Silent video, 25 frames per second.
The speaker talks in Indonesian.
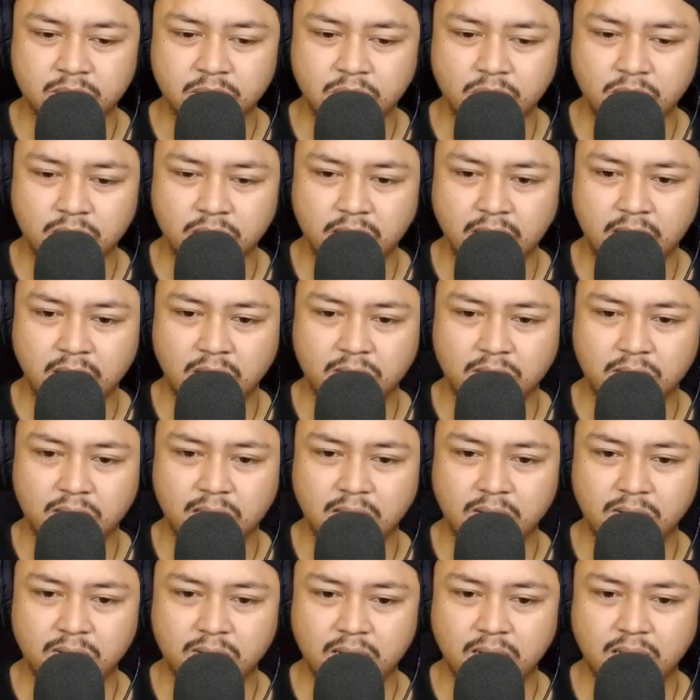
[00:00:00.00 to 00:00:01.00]
Oke lah, oke
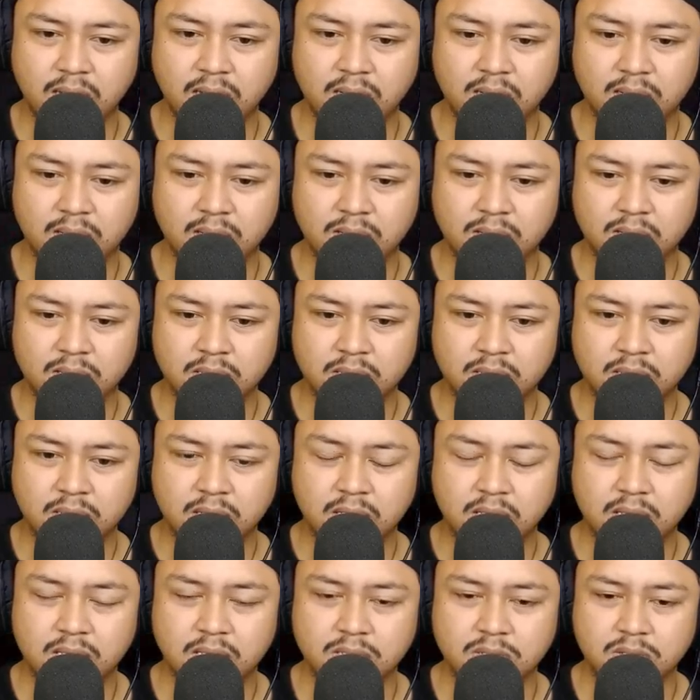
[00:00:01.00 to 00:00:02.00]
lah, oke lah.
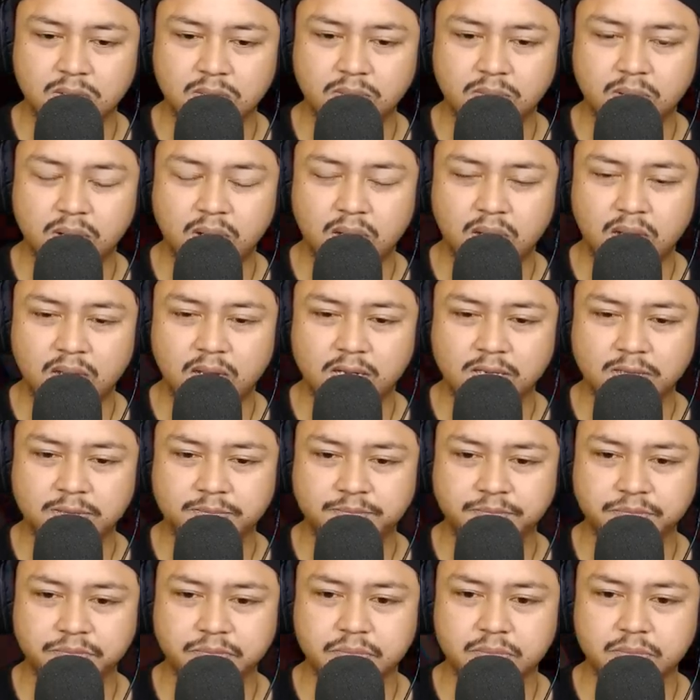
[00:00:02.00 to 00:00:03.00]
Kita coba
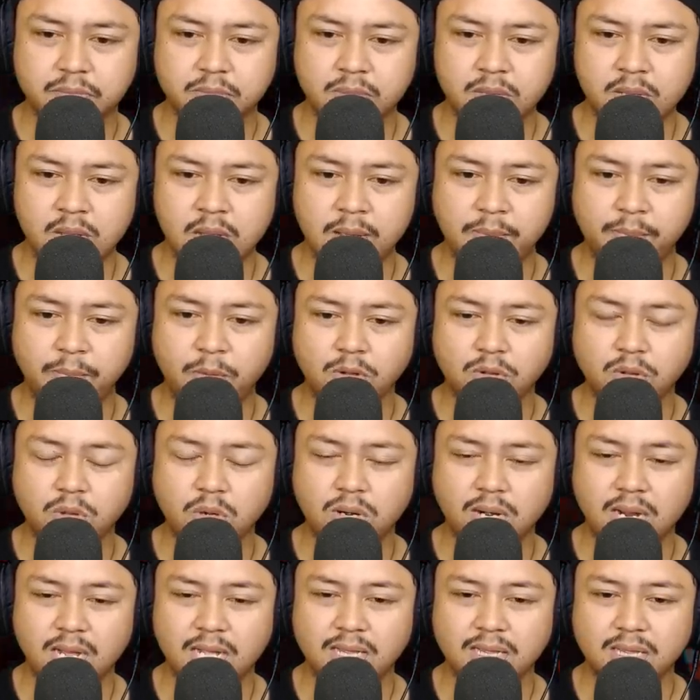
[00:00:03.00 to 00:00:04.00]

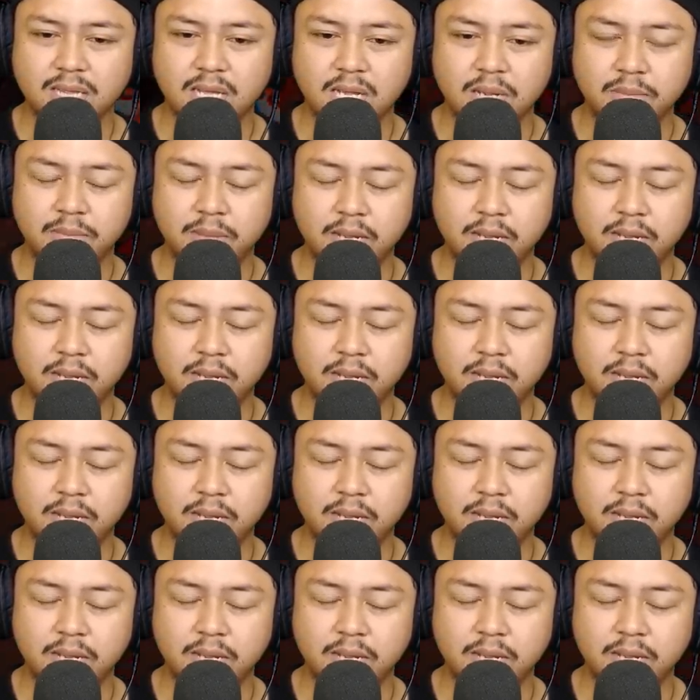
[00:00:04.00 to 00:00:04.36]
potong rantai yang